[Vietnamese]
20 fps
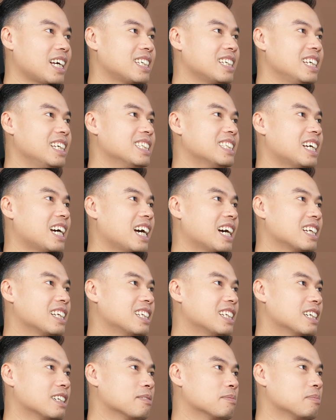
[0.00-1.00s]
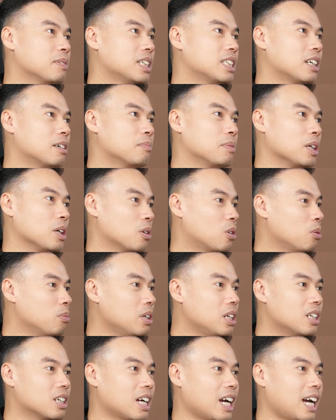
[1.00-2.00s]
anh nghĩ ra đó là bây giờ mình không
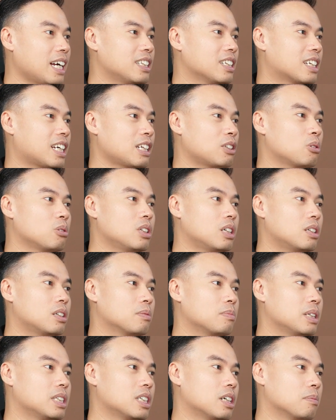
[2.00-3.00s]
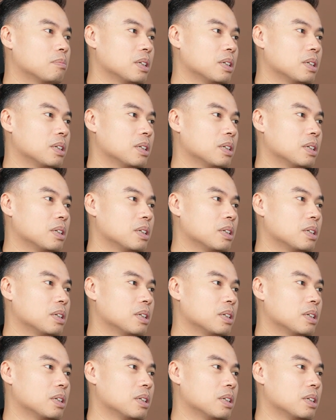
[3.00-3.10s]
biết được ai thì cách tốt nhất là bây giờ